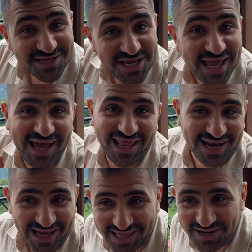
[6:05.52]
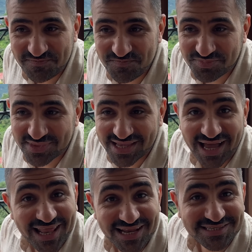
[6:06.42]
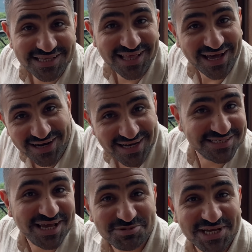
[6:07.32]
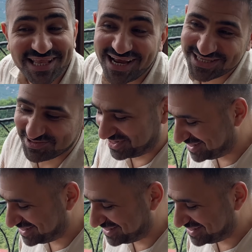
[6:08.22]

يشهي على الاكل الله ستار الحساب ايش قد راح يجي ما